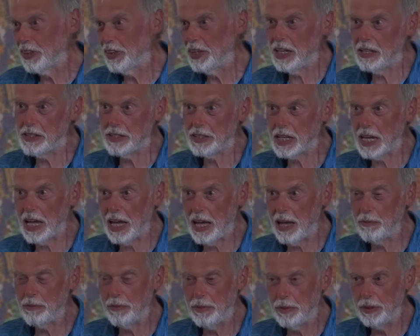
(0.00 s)
Das
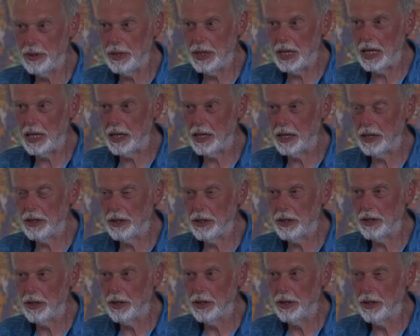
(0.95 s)
kam nicht.
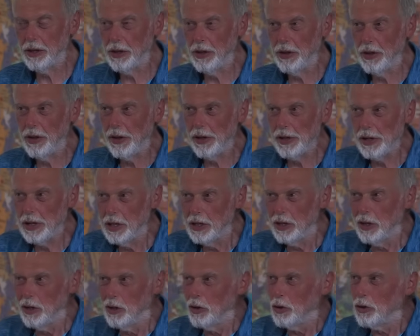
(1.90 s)

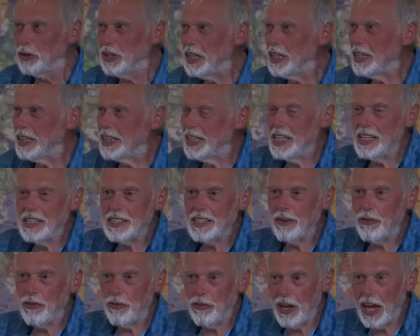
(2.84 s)
Und in
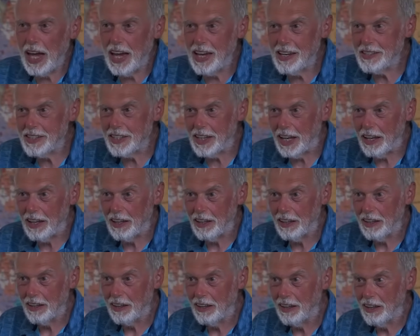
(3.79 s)
dieser Phase,
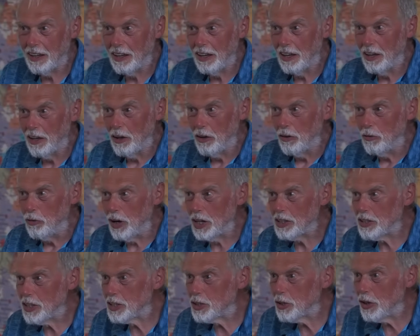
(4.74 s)
wo
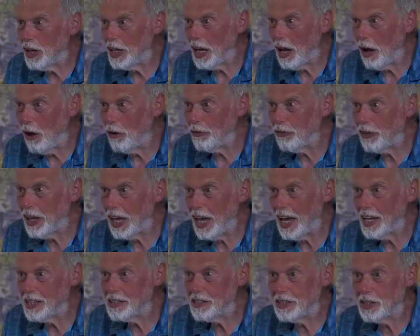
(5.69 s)
also so eine
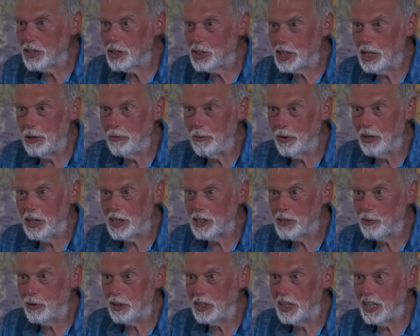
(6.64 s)
aufgeheizte Stimmung
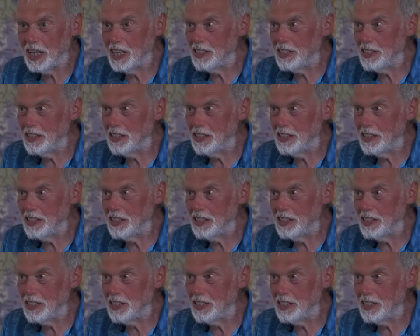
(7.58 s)
ist, wo dir